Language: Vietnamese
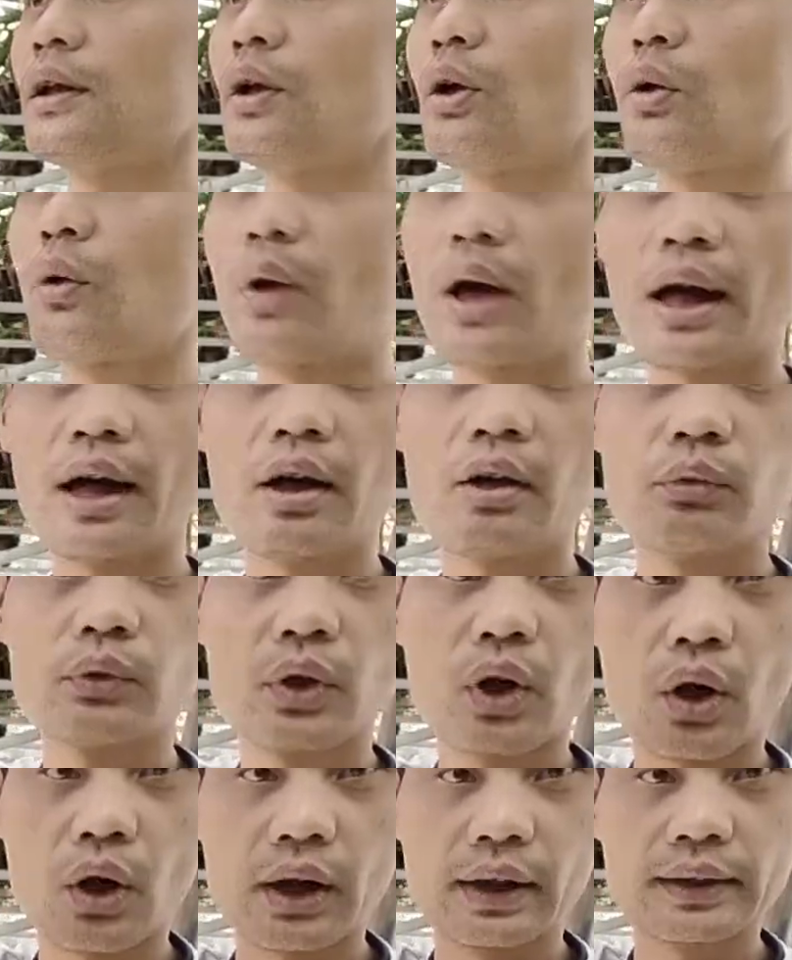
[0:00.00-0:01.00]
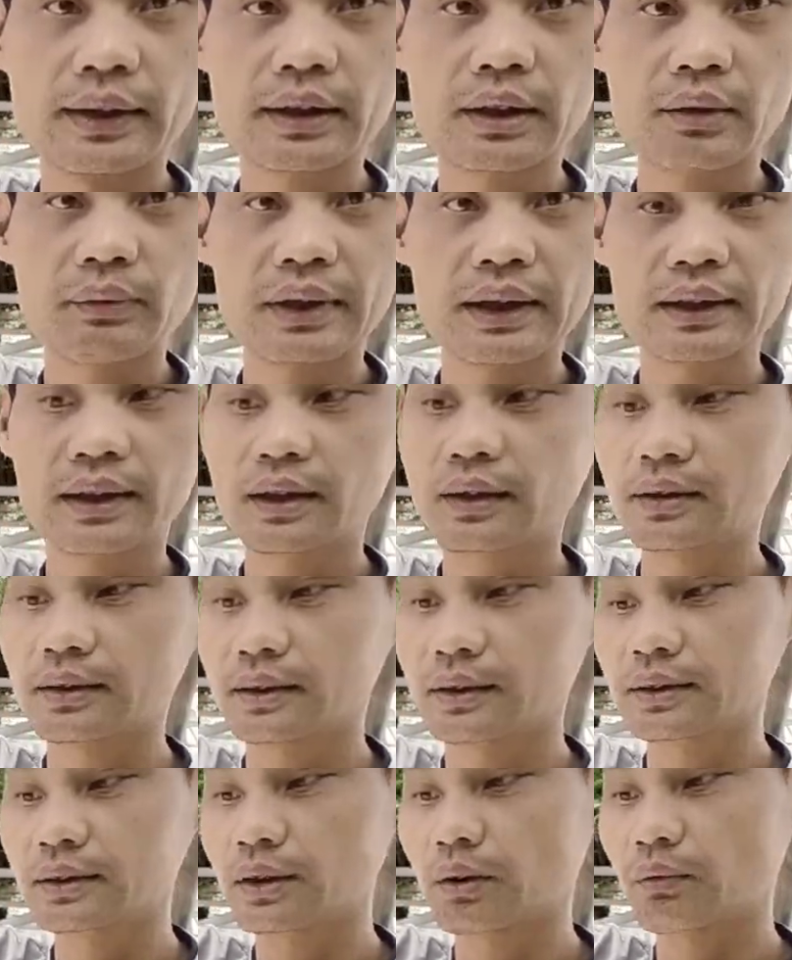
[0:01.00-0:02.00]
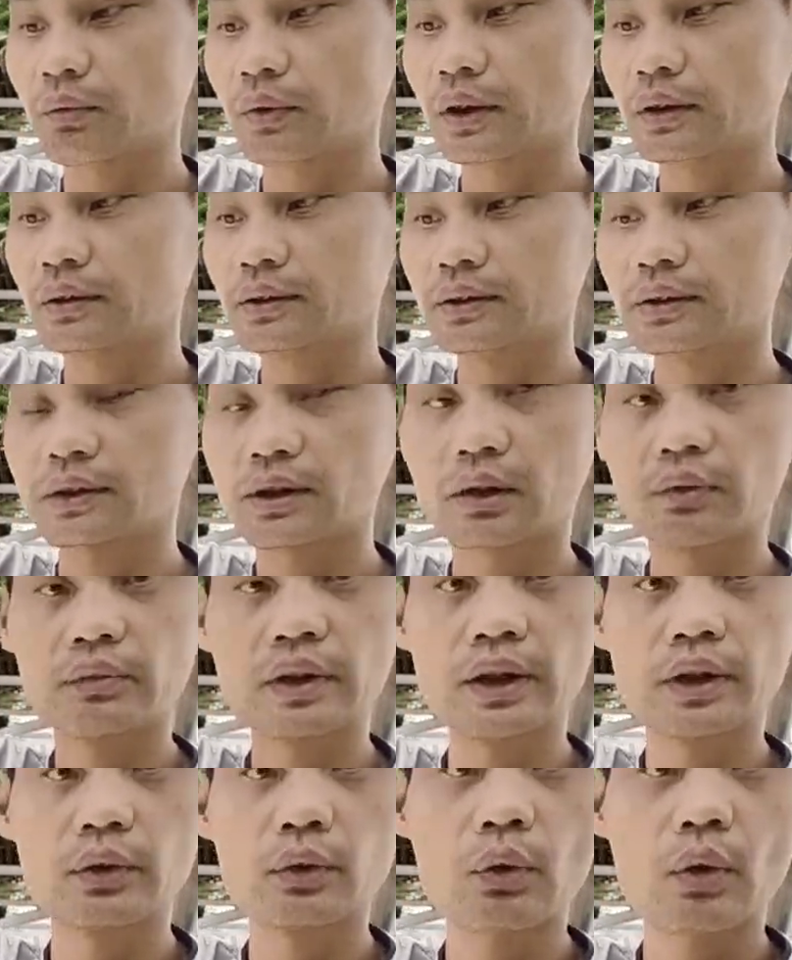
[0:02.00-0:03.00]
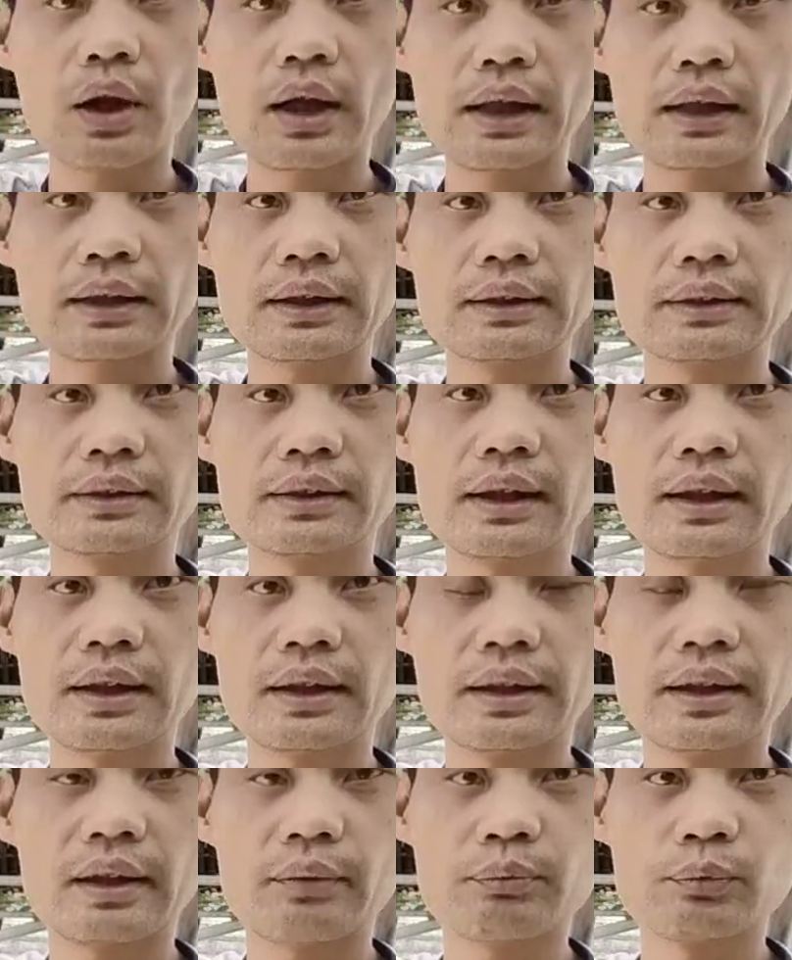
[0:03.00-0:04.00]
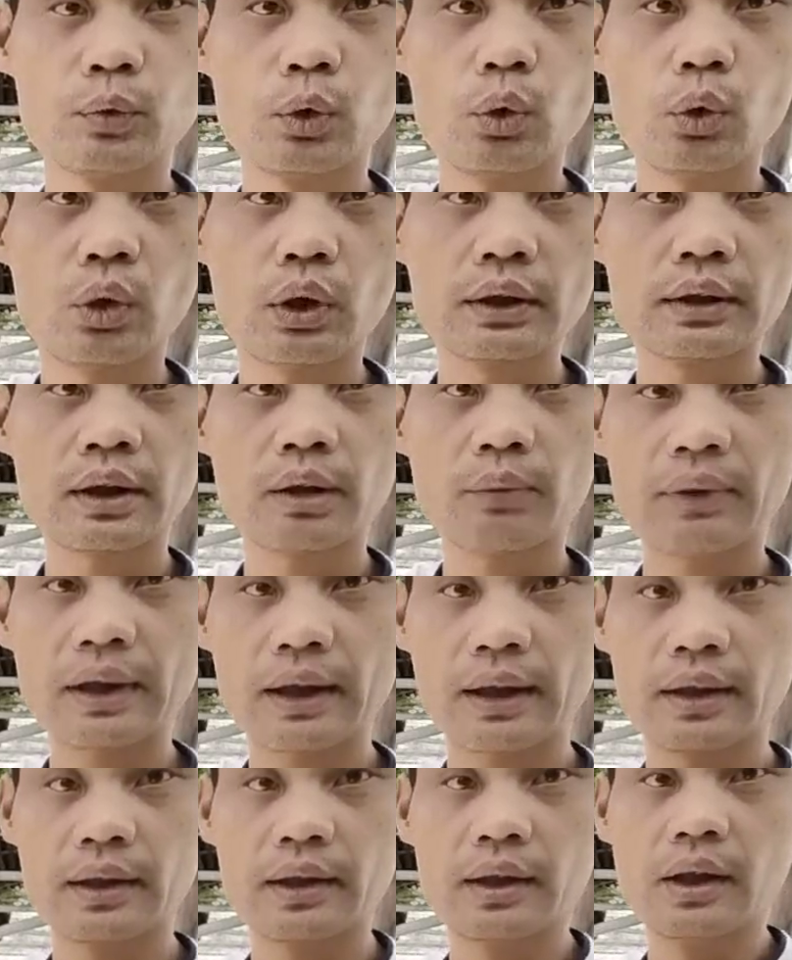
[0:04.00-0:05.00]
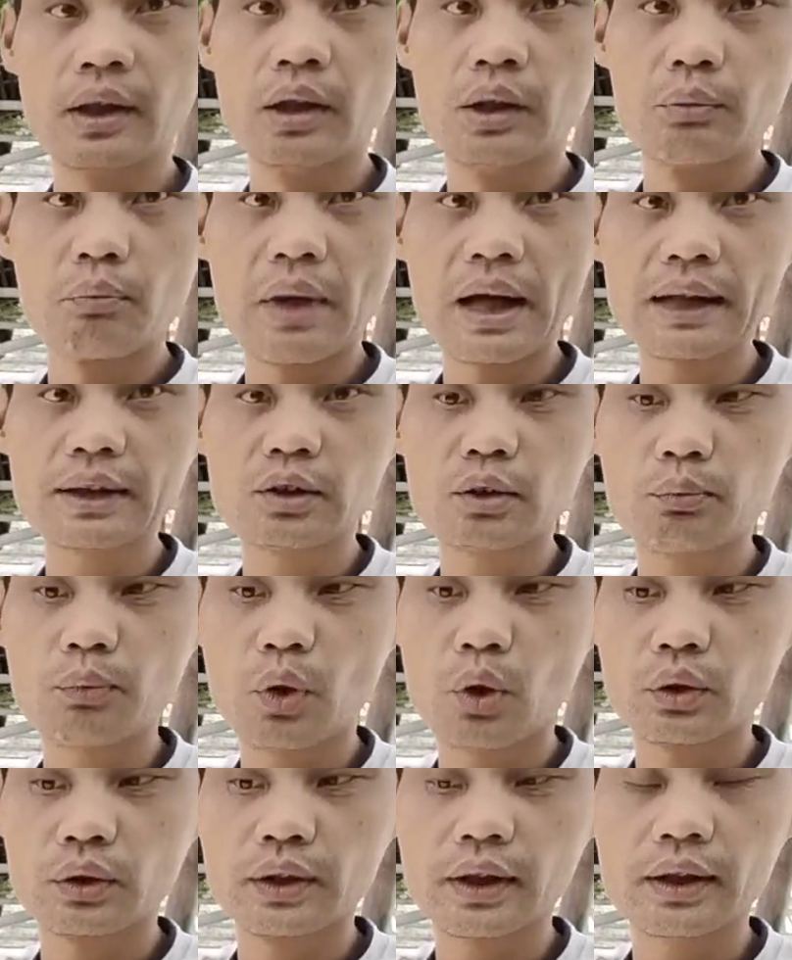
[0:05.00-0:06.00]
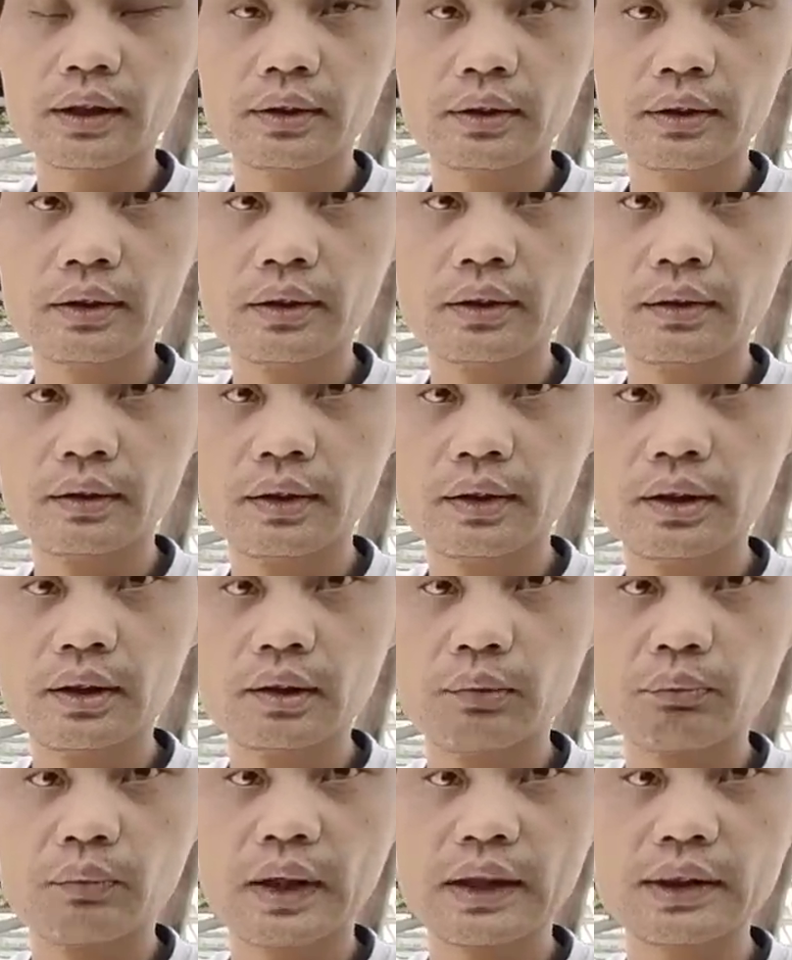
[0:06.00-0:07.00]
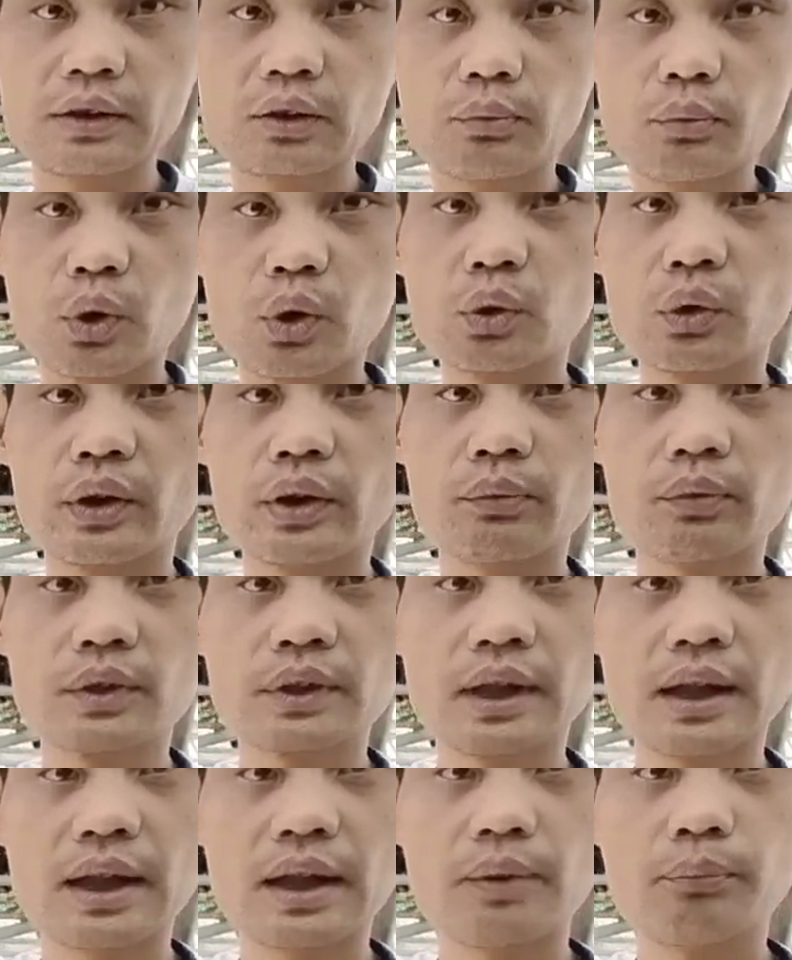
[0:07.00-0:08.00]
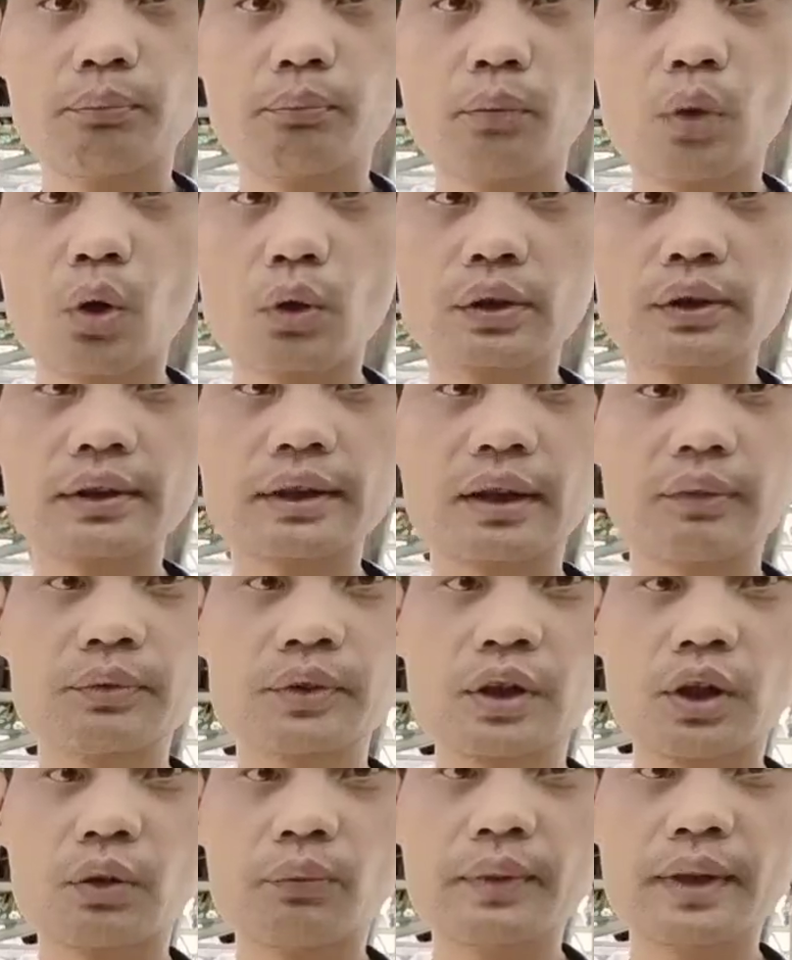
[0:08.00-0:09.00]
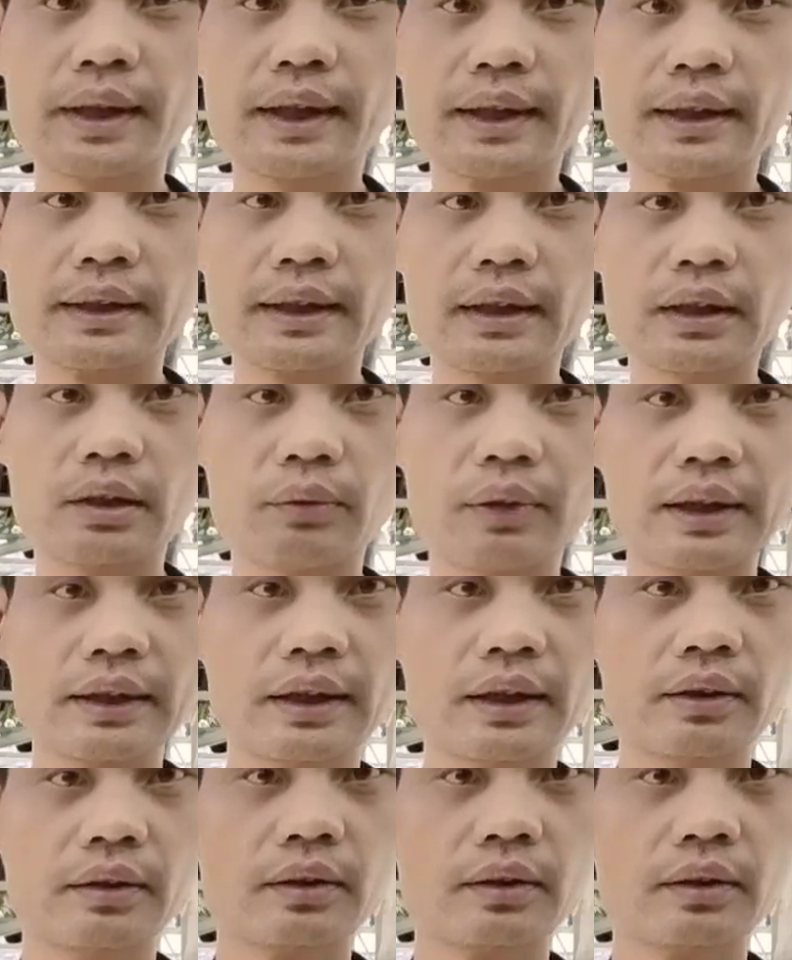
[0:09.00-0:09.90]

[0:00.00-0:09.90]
Hoa hồng đỏ nha các bác nhá Cái dòng dòng này hoa rất là đẹp luôn các bạn Mã số 1 nhá mã số 1 của em có giá là 160 000 nhé các bác nhé